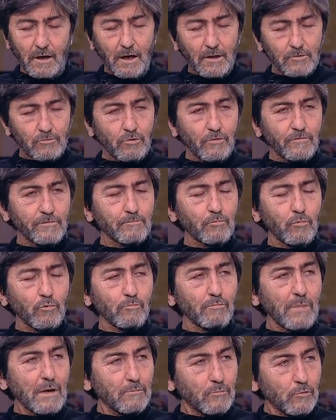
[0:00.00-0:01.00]
Ha Türk
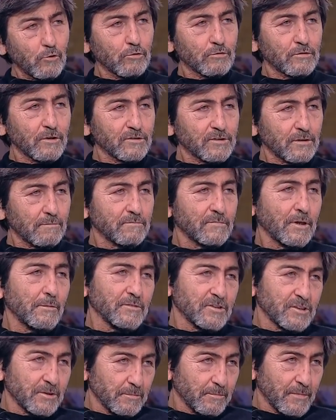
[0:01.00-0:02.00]
futbolunu ben mi kurtaracağım?
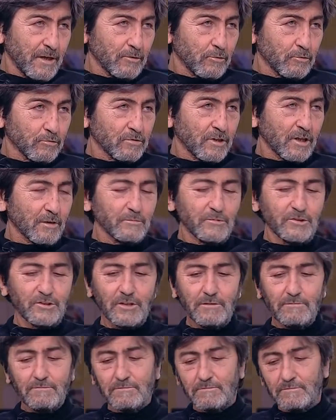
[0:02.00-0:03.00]
Tabii ki ben
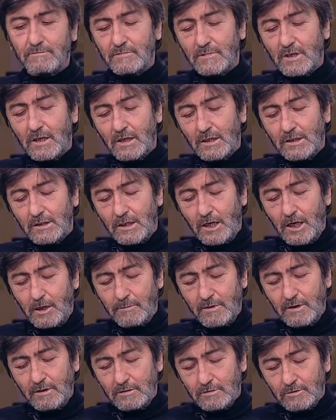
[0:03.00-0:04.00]
kurtarmayacağım.
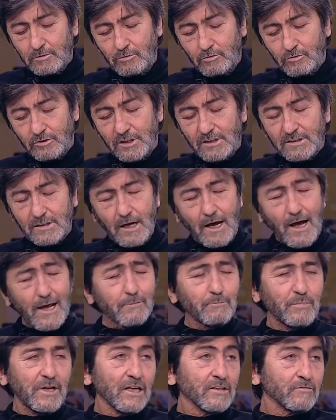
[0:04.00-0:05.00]
Ama Türkiye'de
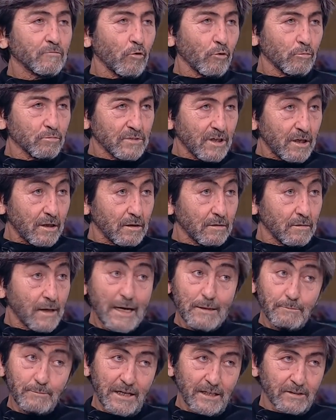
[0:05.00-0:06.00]
her platformda,
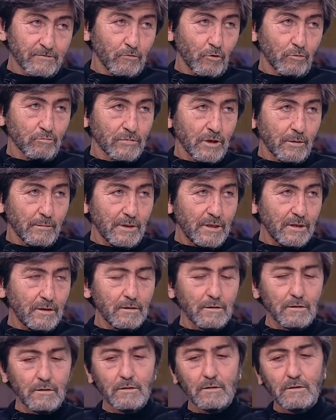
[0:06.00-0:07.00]
her platformda ama
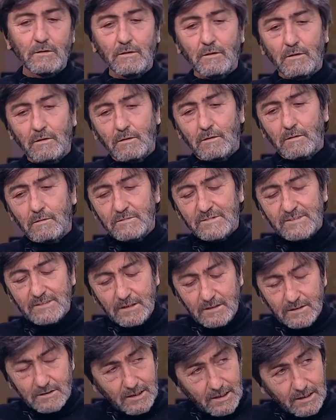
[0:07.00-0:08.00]

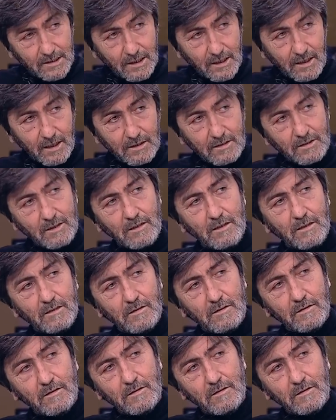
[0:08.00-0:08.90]
istedikleri kanalda